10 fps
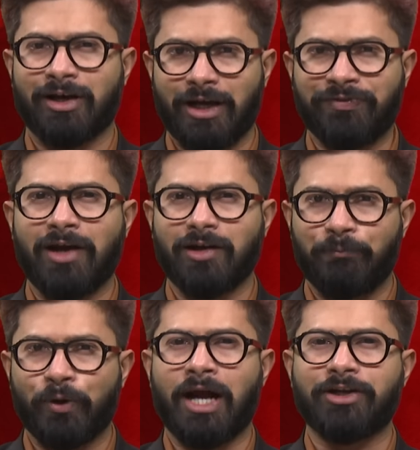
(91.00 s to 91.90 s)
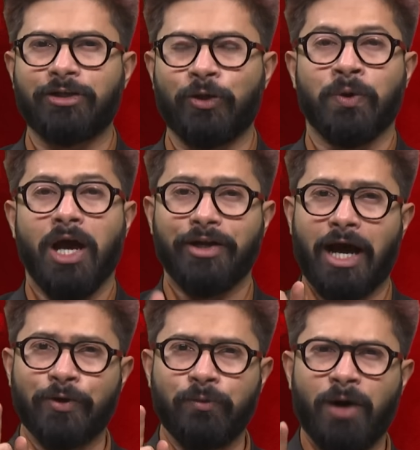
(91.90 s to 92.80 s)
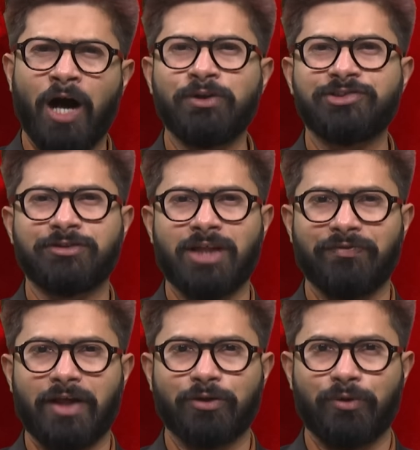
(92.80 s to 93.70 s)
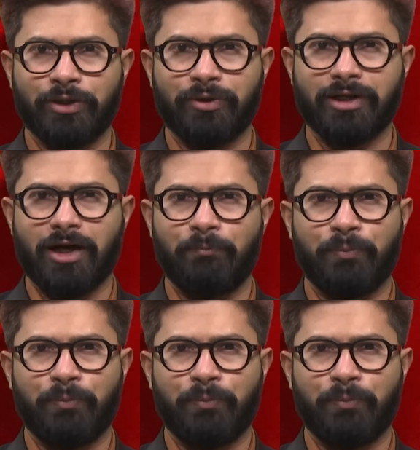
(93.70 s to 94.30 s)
రైతాంగ పోరాటంలో నాడు మావో సిద్ధాంతాలకు అనుగుణంగా